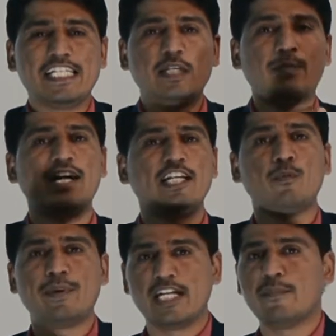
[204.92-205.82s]
మనిషి
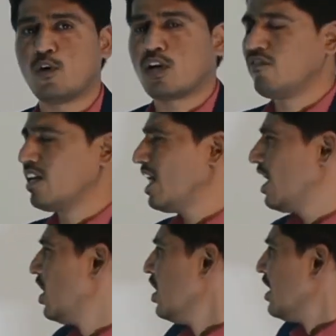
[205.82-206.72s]
బాడీలో పెరిగిపోవడం వల్ల
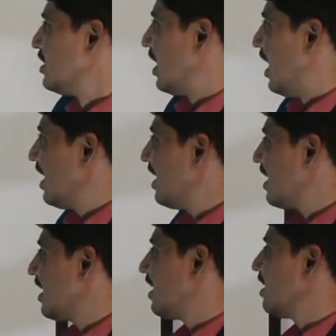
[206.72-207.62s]

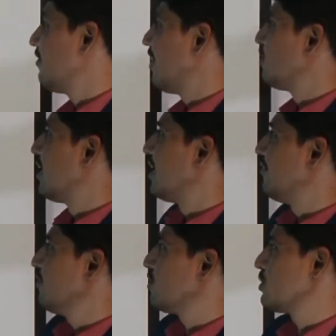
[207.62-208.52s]
చాలా రకాల వ్యాధులు
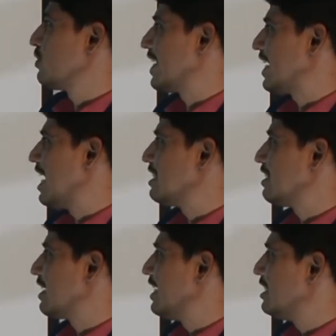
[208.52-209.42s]
అనేవి వస్తుంటాయి
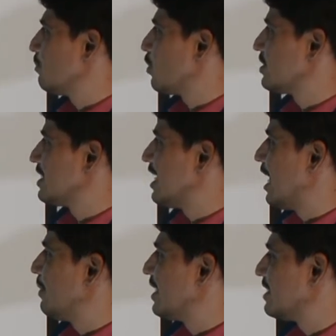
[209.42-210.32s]
క్యాన్సర్ ఏజింగ్ ప్రాసెస్
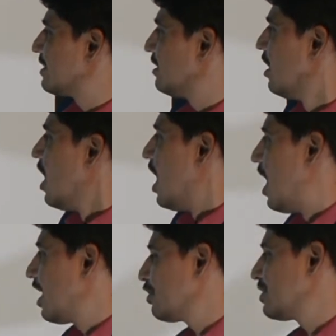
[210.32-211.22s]
డయాబెటీస్
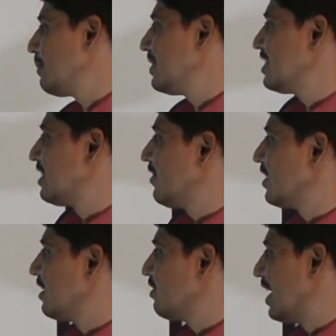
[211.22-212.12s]
హార్ట్కు సంబంధించిన
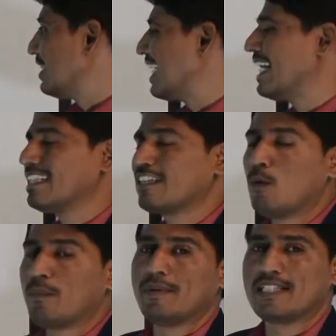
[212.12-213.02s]
వ్యాధాలు అదర్ హెల్త్
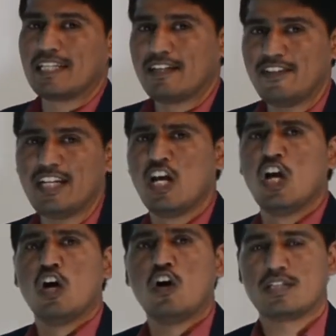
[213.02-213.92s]
కాంప్లిమెంట్స్ అనేవి
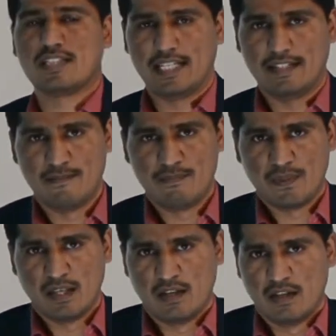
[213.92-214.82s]
వస్తాయి
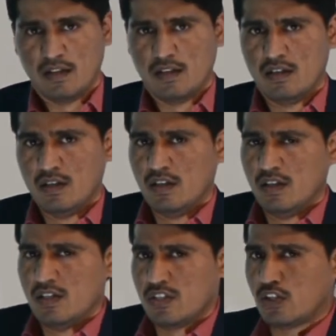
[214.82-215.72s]

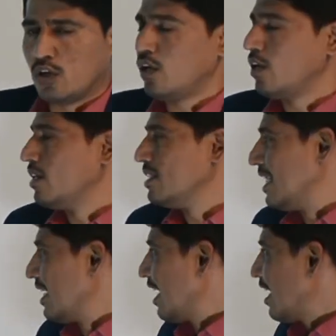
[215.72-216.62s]
సో
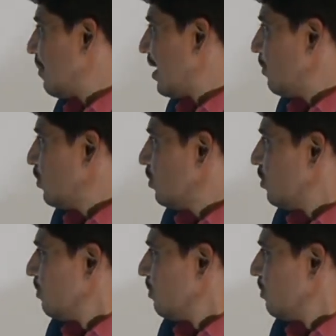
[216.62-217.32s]
జనరల్గా మనము